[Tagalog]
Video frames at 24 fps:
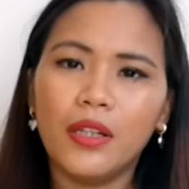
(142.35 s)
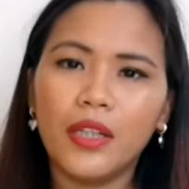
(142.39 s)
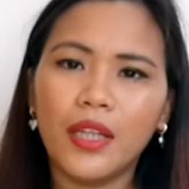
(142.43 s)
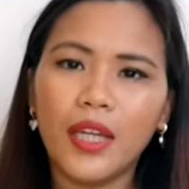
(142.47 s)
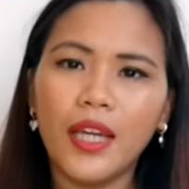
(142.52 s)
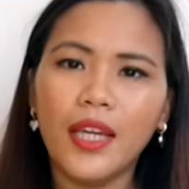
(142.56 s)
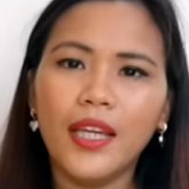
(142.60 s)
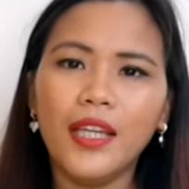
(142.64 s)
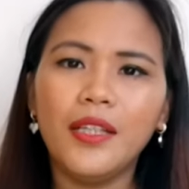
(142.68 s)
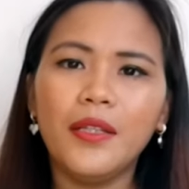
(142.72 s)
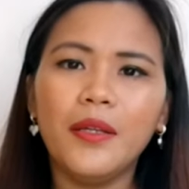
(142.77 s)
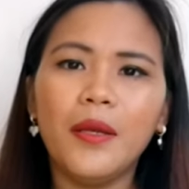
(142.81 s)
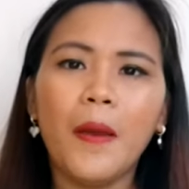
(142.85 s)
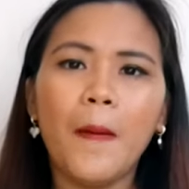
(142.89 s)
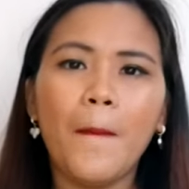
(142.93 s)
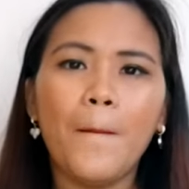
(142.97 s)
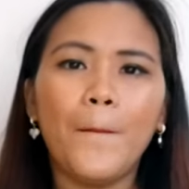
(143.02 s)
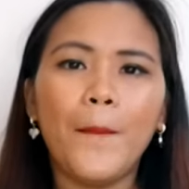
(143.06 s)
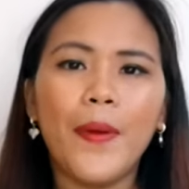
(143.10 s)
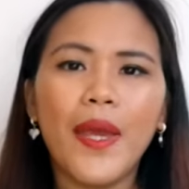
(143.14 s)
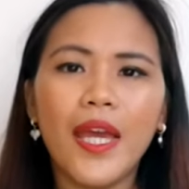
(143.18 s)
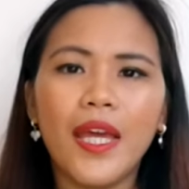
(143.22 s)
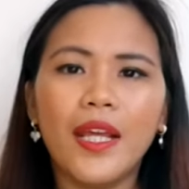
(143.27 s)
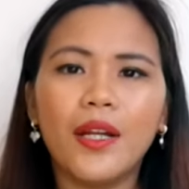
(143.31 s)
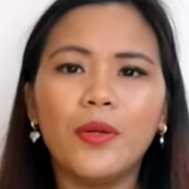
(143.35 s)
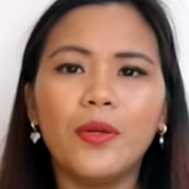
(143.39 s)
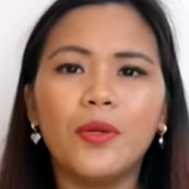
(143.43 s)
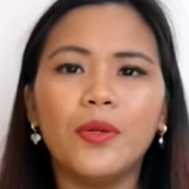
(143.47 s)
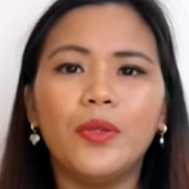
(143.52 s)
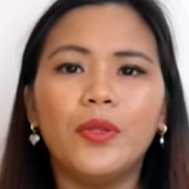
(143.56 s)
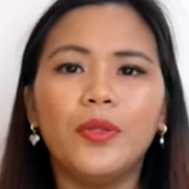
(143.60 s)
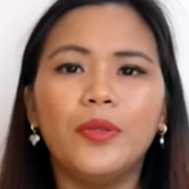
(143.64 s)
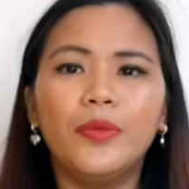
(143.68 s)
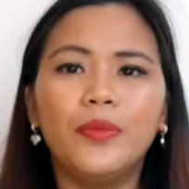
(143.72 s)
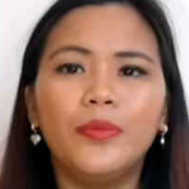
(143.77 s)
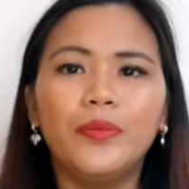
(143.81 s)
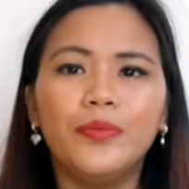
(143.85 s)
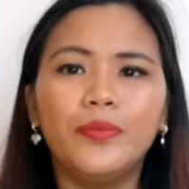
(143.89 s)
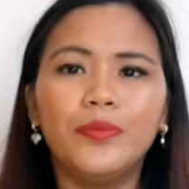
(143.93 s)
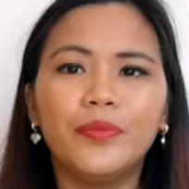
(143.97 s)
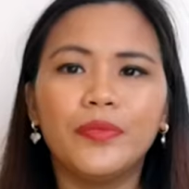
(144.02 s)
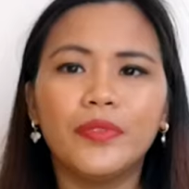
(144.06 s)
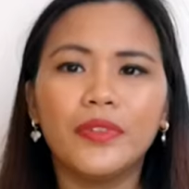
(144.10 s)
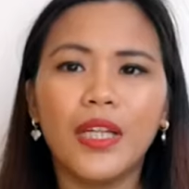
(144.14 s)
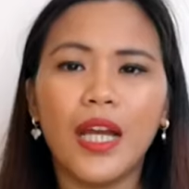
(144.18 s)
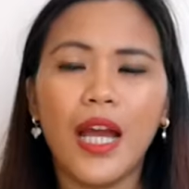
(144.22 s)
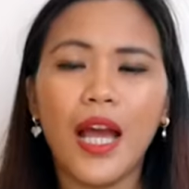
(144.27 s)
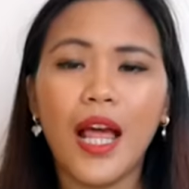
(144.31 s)
Okay? Pero,
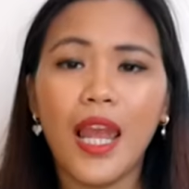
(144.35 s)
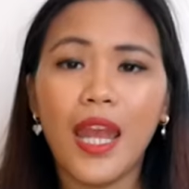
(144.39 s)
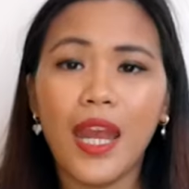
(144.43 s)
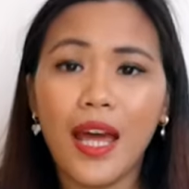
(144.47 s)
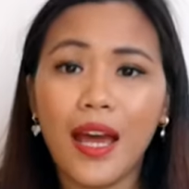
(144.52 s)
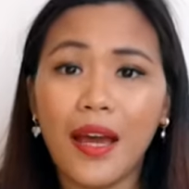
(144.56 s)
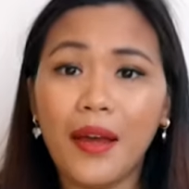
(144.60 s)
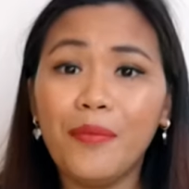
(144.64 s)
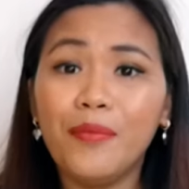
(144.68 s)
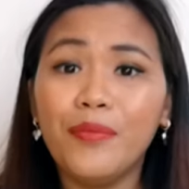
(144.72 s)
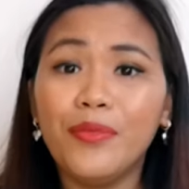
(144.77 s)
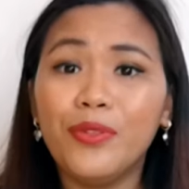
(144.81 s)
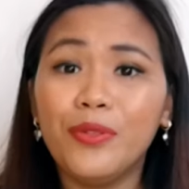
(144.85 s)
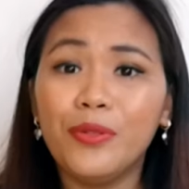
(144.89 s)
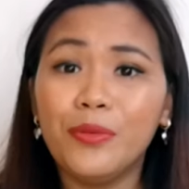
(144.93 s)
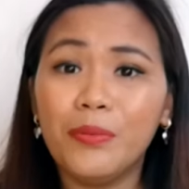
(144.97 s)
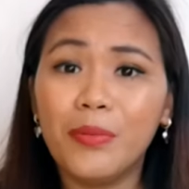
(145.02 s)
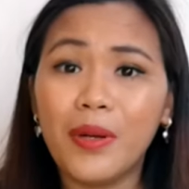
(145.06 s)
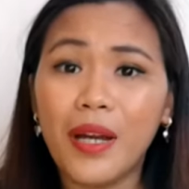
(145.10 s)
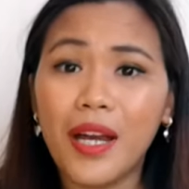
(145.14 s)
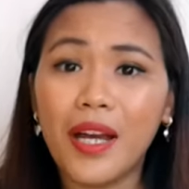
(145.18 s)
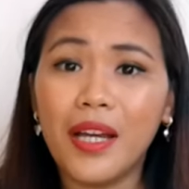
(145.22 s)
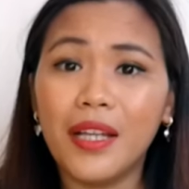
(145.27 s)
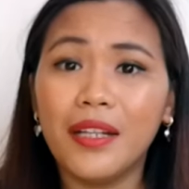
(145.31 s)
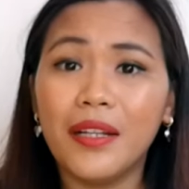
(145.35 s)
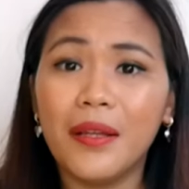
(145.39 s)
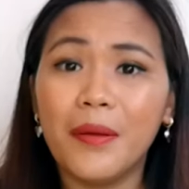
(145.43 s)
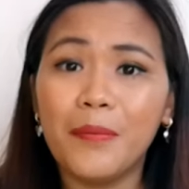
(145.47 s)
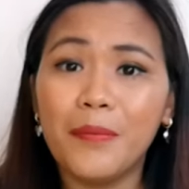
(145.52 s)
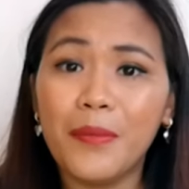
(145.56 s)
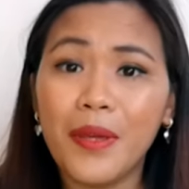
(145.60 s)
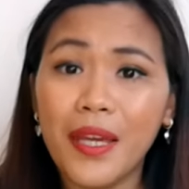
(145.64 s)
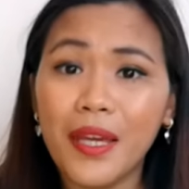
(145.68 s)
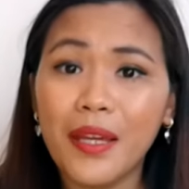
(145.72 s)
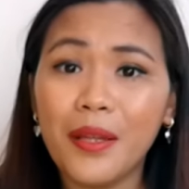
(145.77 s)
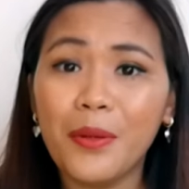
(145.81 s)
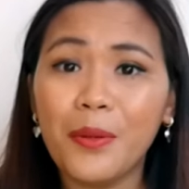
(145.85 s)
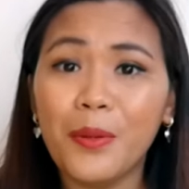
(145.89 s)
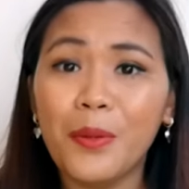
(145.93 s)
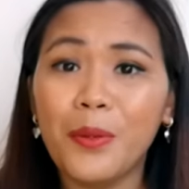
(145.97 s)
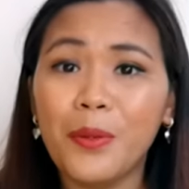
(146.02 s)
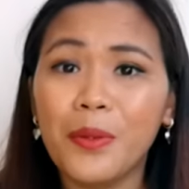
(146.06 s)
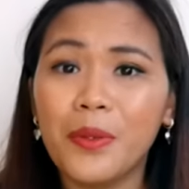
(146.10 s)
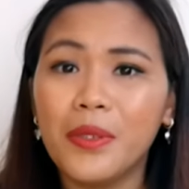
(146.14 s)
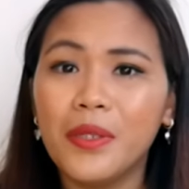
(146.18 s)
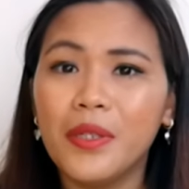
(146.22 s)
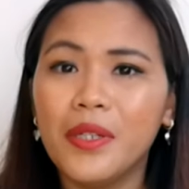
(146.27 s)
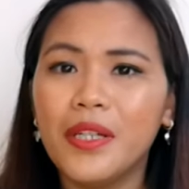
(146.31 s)
alam nyo ba na
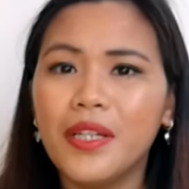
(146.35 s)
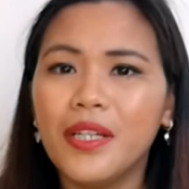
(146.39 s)
merong